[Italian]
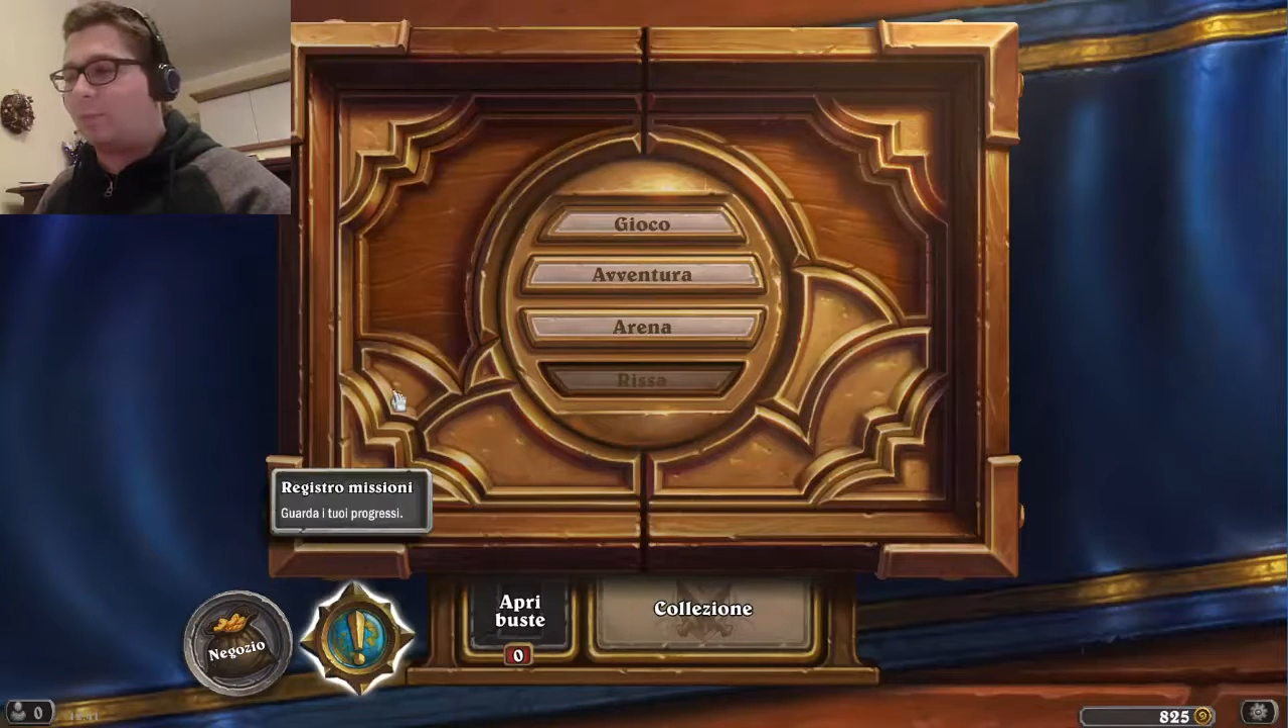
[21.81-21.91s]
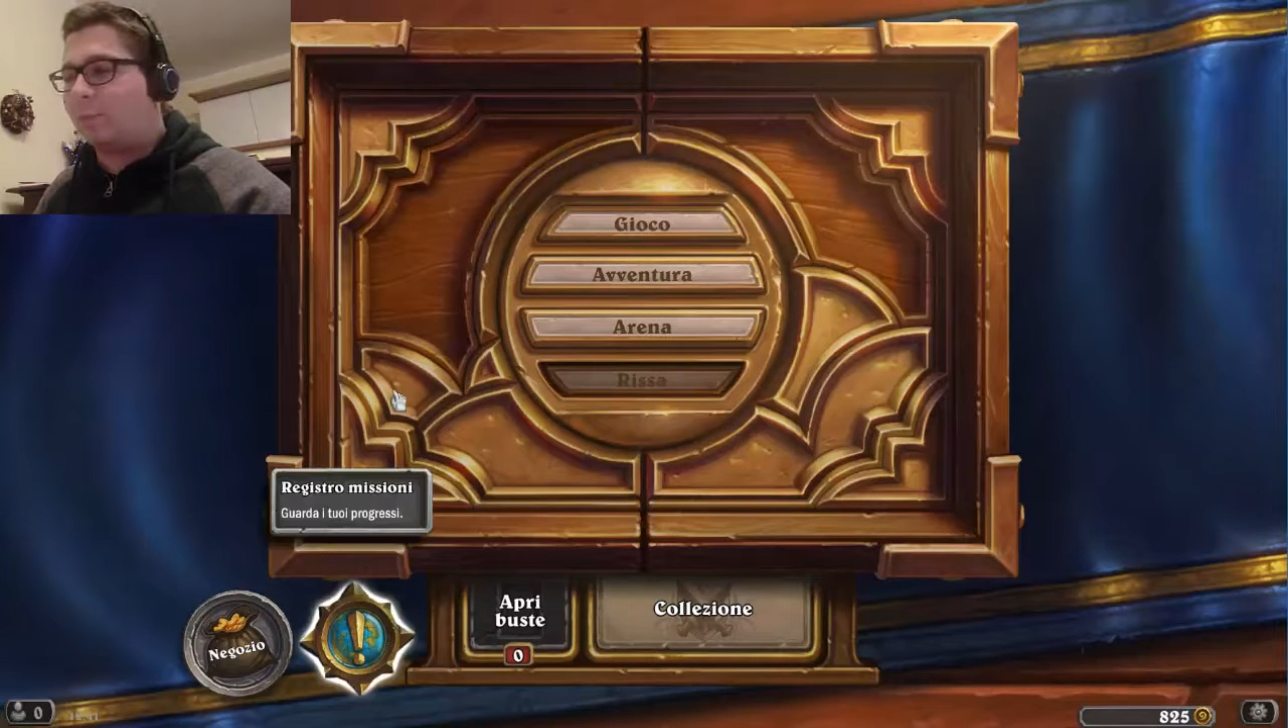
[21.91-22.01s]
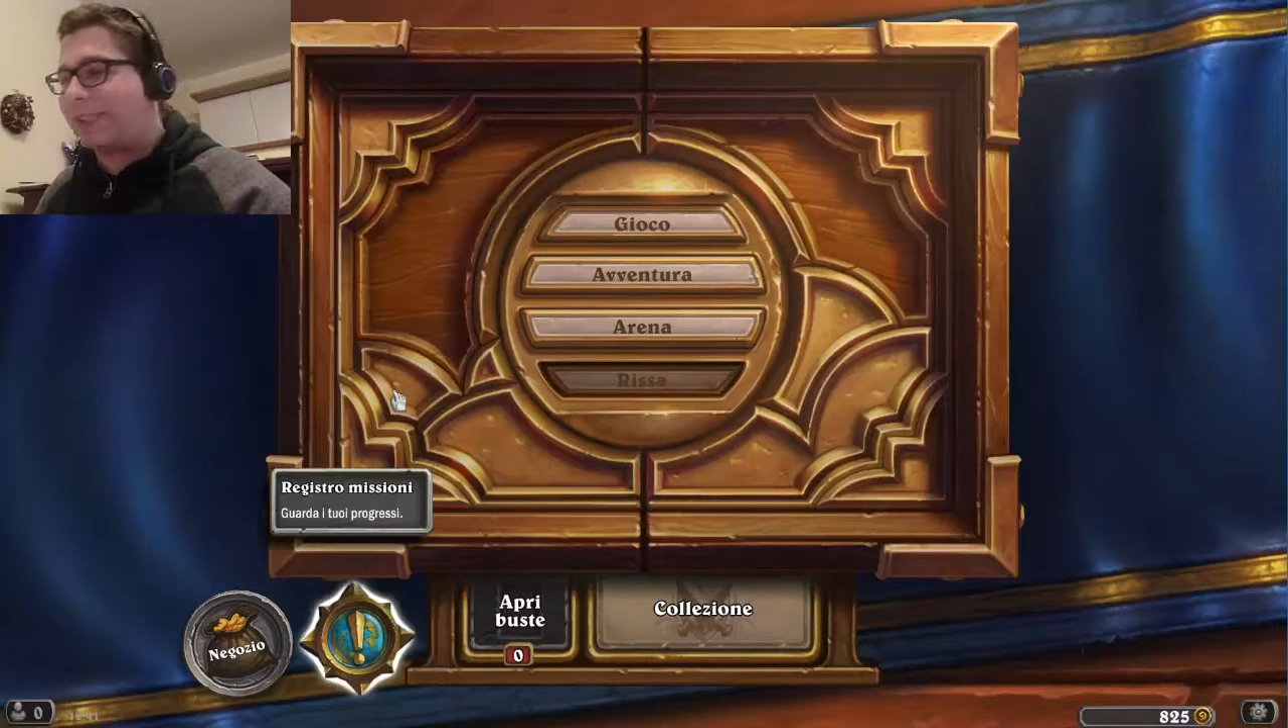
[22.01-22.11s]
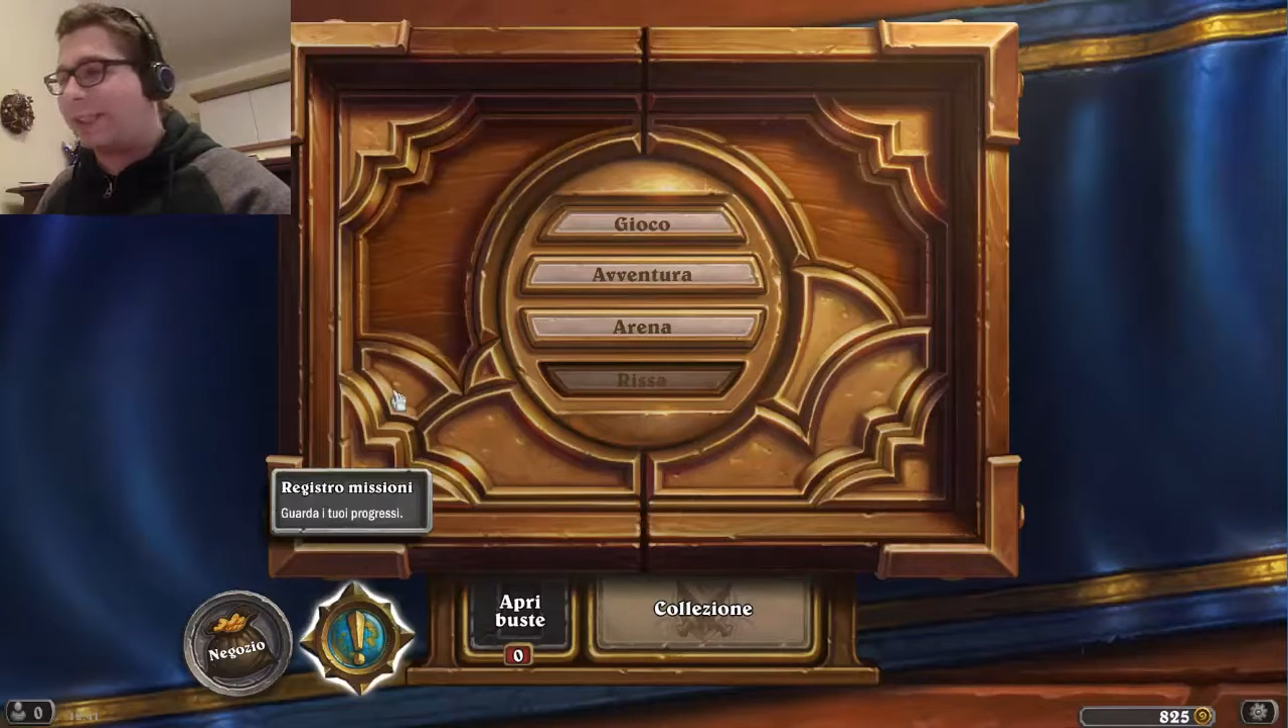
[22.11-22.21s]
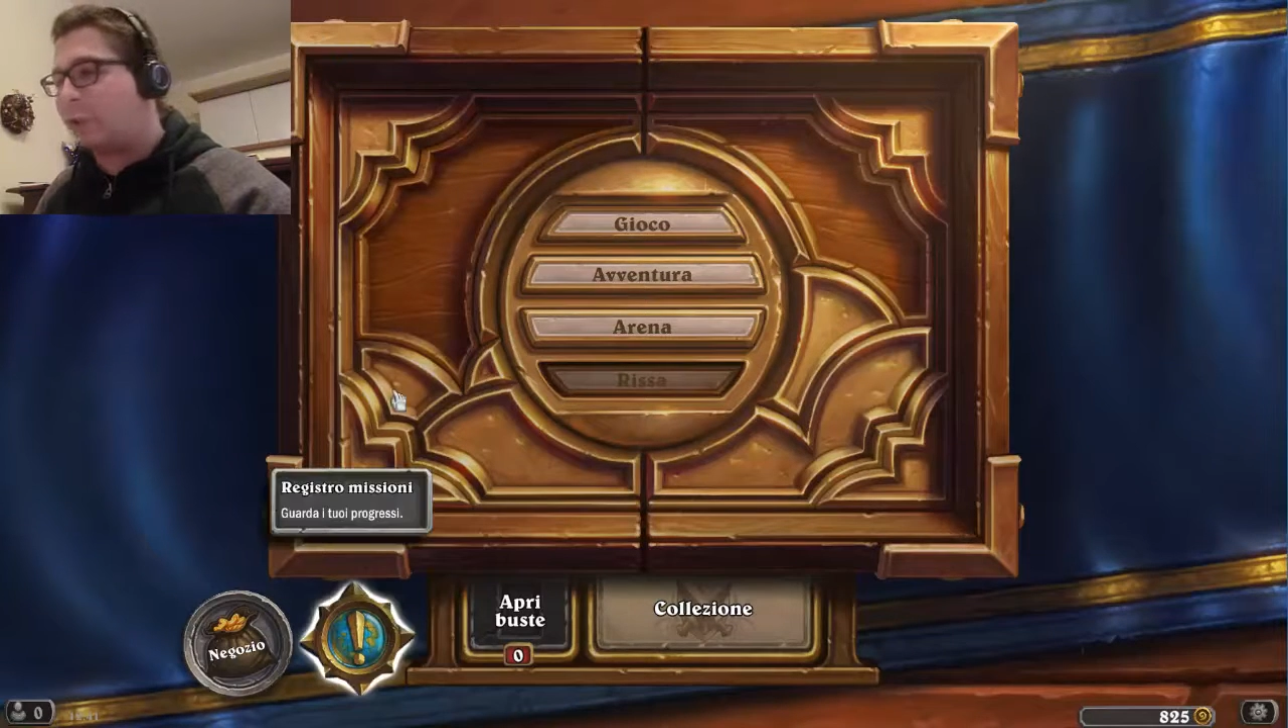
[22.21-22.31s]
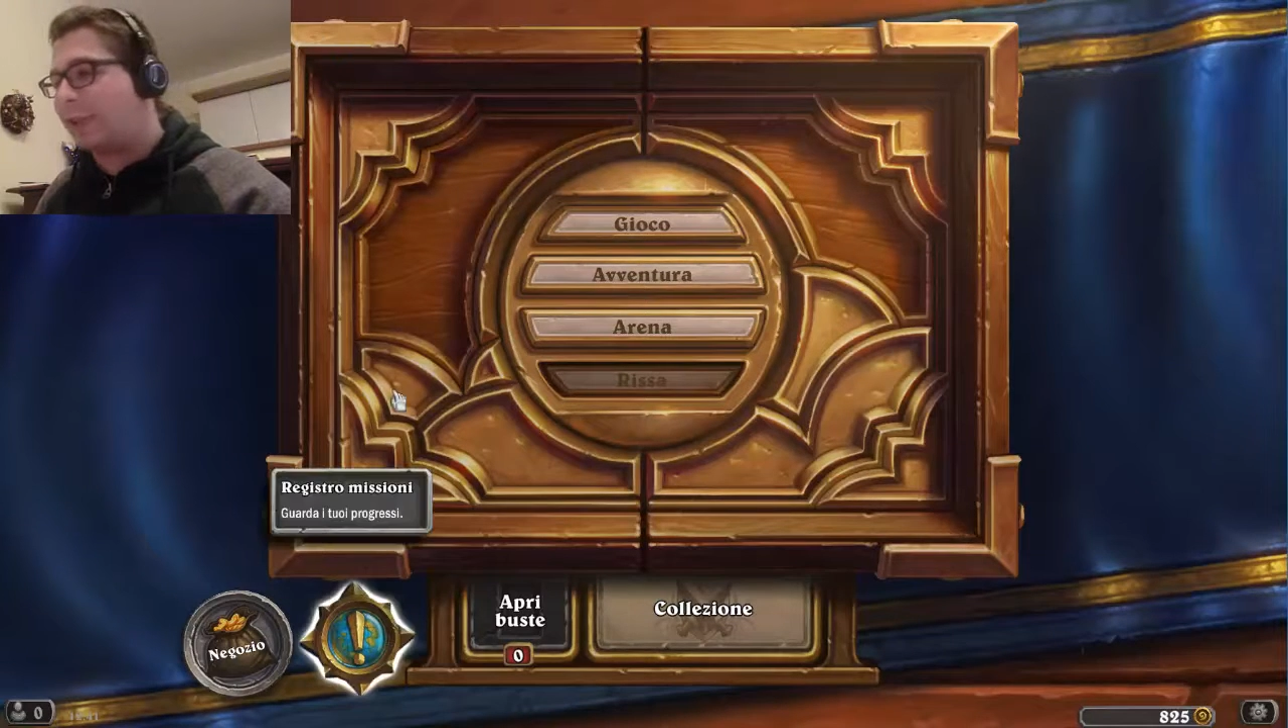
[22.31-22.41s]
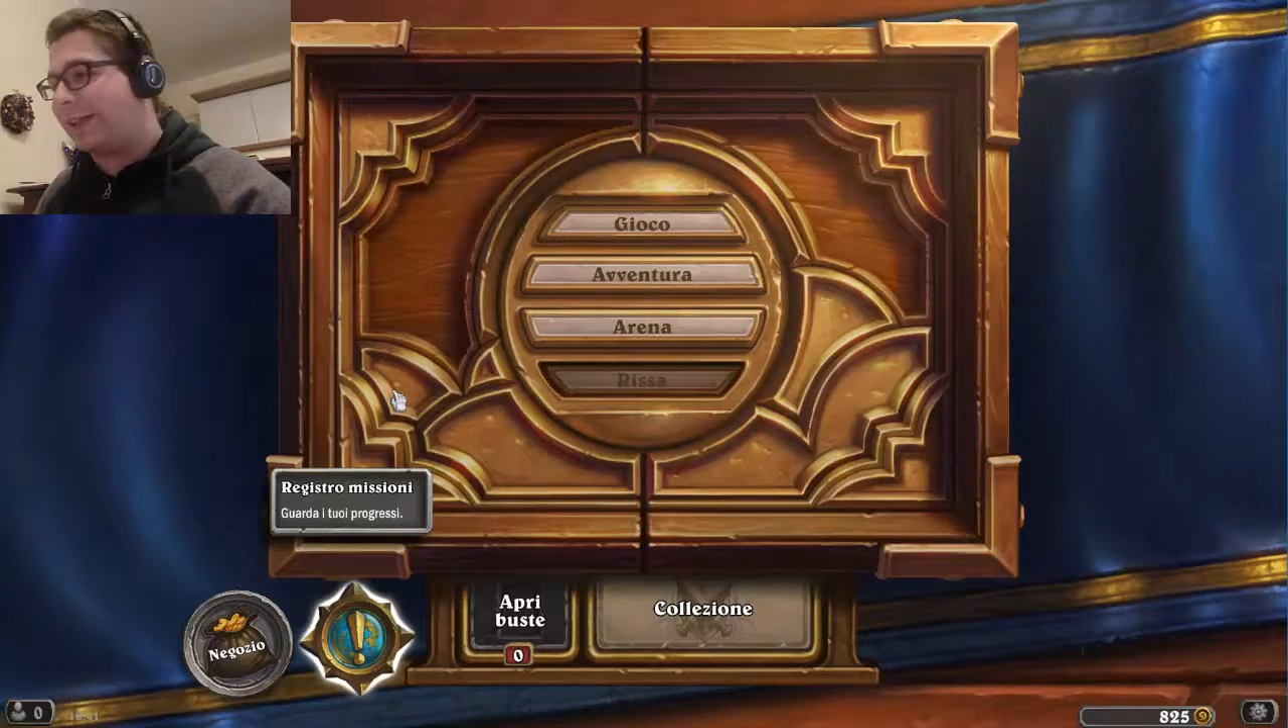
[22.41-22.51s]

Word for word: passato